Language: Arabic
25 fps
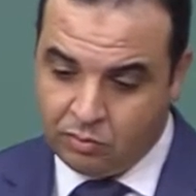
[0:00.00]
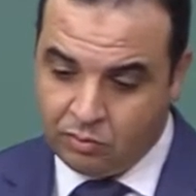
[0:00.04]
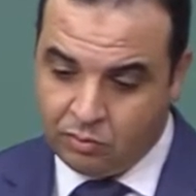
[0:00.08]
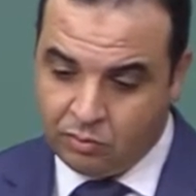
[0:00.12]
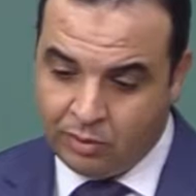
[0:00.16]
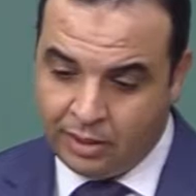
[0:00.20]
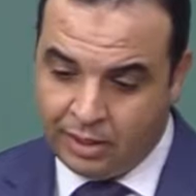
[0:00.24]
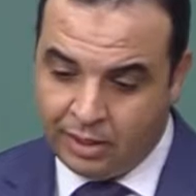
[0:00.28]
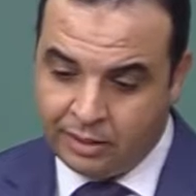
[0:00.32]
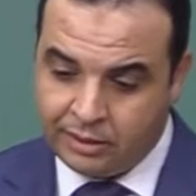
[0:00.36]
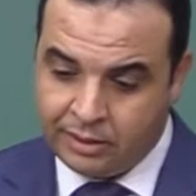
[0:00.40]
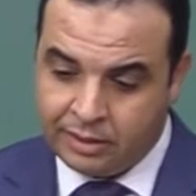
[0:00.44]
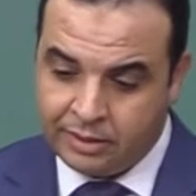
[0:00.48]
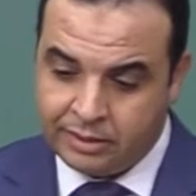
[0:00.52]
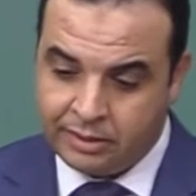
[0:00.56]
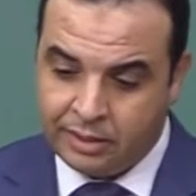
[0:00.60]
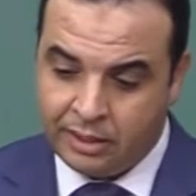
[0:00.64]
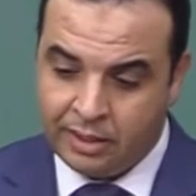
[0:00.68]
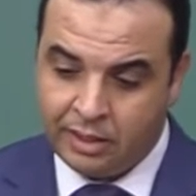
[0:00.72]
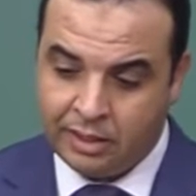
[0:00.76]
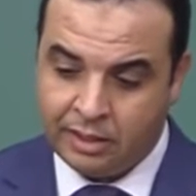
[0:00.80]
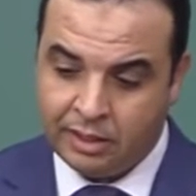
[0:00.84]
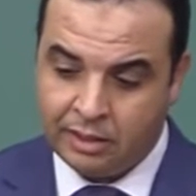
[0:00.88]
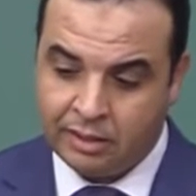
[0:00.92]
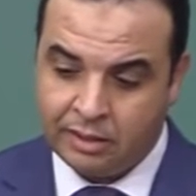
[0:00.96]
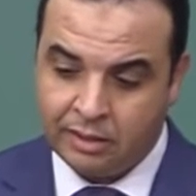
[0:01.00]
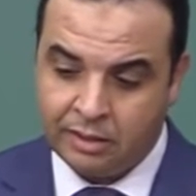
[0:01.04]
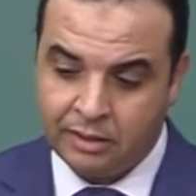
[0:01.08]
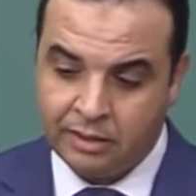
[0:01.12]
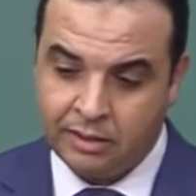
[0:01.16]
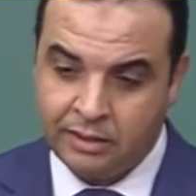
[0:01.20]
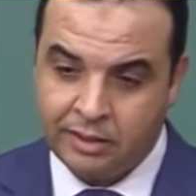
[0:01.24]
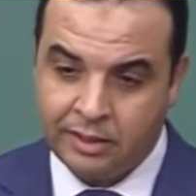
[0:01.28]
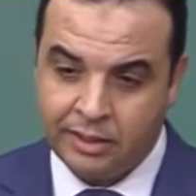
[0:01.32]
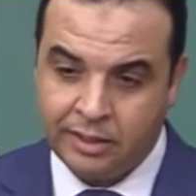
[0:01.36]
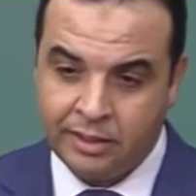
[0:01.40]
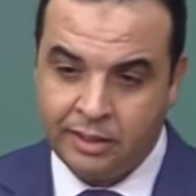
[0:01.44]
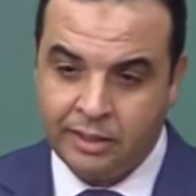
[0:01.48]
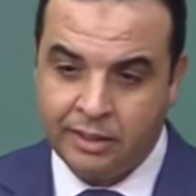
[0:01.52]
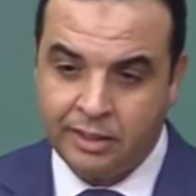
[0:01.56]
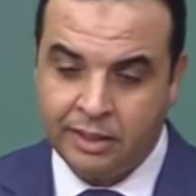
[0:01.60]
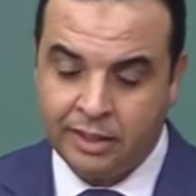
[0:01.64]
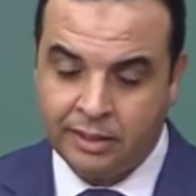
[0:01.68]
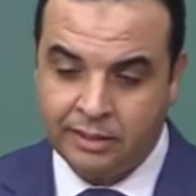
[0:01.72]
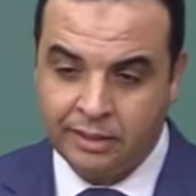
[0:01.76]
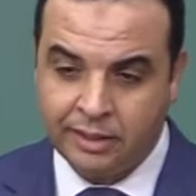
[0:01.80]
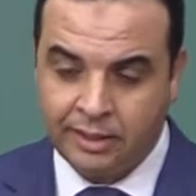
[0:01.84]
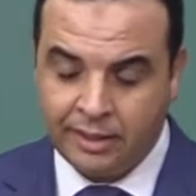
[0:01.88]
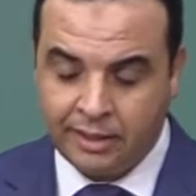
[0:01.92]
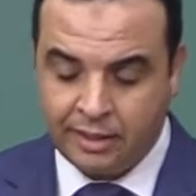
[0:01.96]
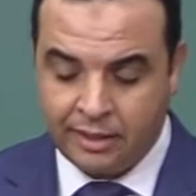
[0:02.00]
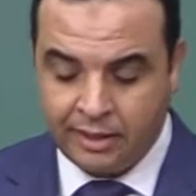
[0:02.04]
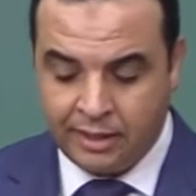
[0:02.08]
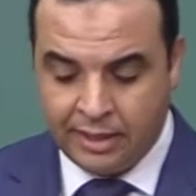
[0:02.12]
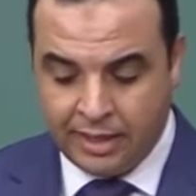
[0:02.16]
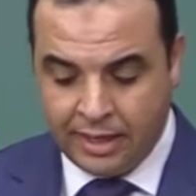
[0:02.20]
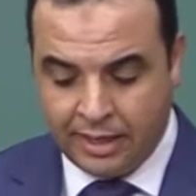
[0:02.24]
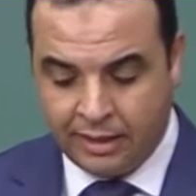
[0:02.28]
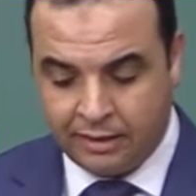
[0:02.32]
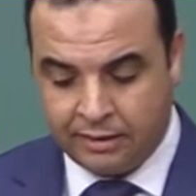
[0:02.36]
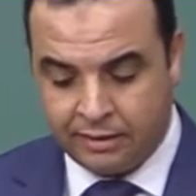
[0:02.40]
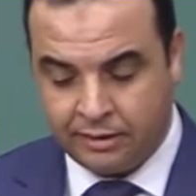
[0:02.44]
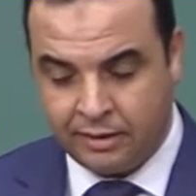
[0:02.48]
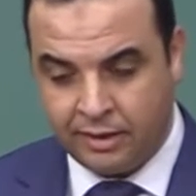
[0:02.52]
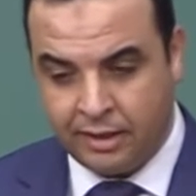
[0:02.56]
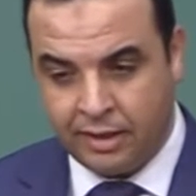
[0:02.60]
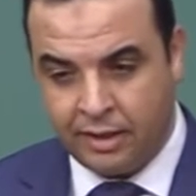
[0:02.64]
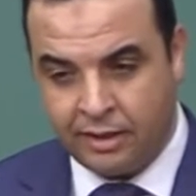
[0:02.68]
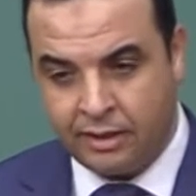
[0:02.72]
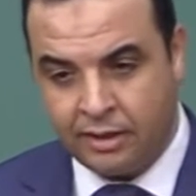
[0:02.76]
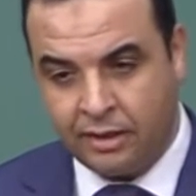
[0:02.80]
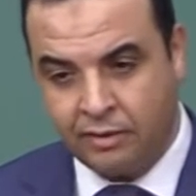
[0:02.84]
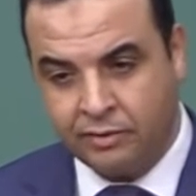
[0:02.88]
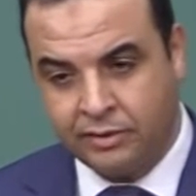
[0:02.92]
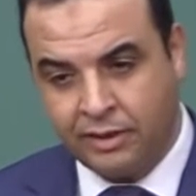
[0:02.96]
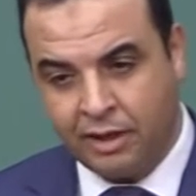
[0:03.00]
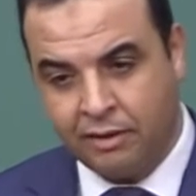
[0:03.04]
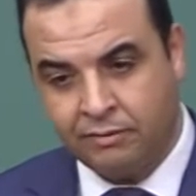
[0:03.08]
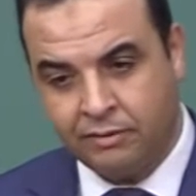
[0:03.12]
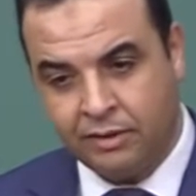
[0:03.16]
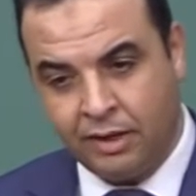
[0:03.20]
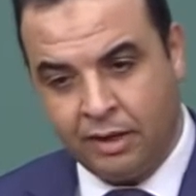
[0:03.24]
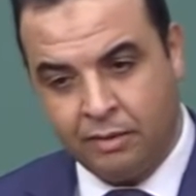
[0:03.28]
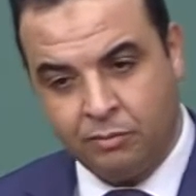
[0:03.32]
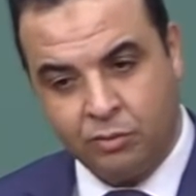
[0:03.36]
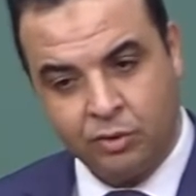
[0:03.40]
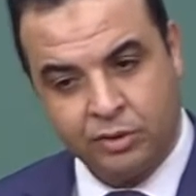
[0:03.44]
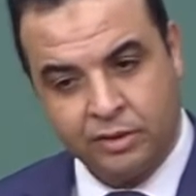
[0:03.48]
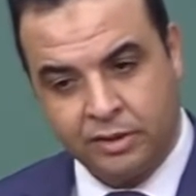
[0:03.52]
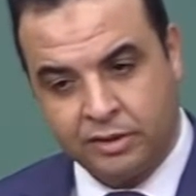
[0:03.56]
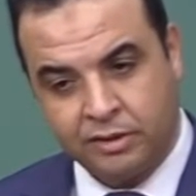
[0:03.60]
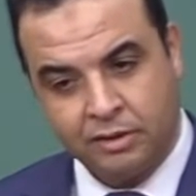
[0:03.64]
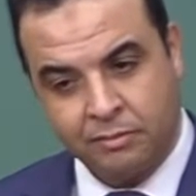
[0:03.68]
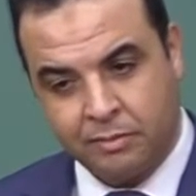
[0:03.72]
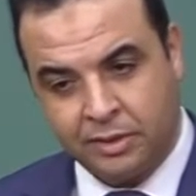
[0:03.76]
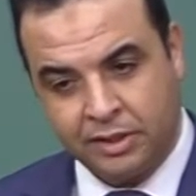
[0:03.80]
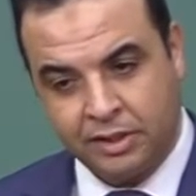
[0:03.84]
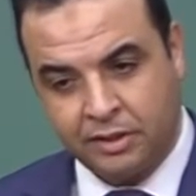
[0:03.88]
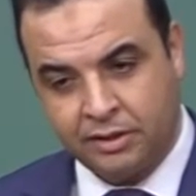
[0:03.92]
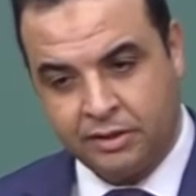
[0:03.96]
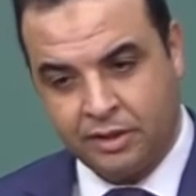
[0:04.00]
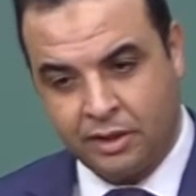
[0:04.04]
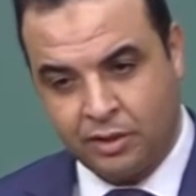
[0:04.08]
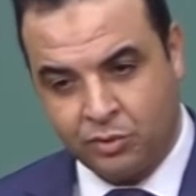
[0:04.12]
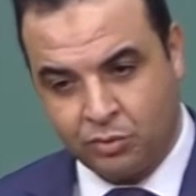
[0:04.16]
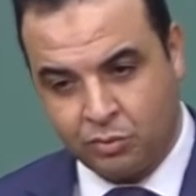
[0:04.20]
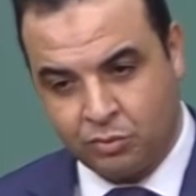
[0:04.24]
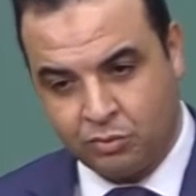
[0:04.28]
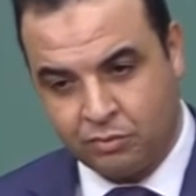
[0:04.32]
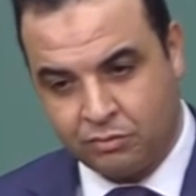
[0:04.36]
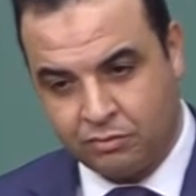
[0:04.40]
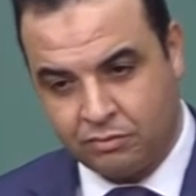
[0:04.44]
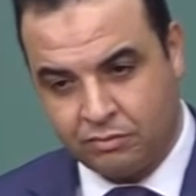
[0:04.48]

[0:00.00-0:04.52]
ولقات راسها يعني هذاك الرهان ديال أنه تحافظ على المكتسبات خسرته